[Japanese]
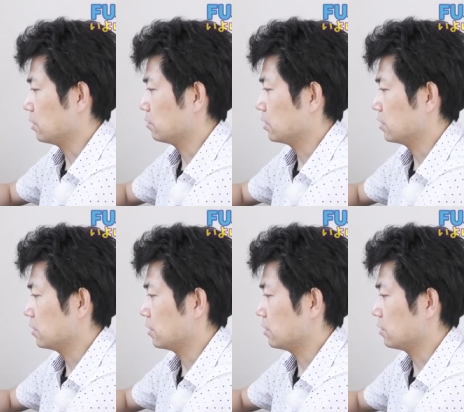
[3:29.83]
約申
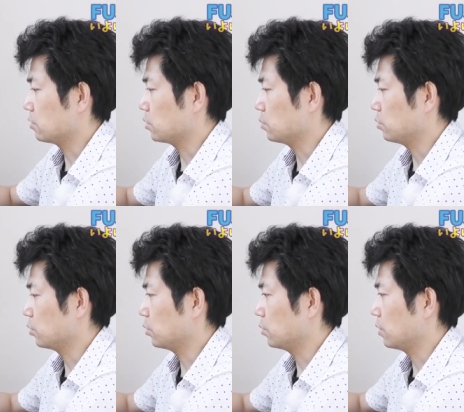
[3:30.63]
請に進む
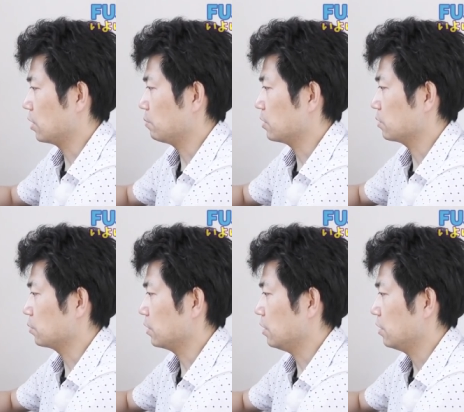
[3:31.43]
というのがあります
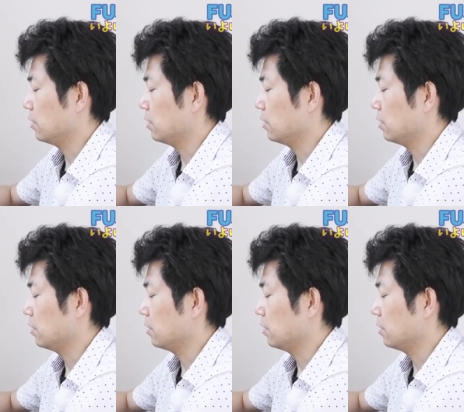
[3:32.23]
ので、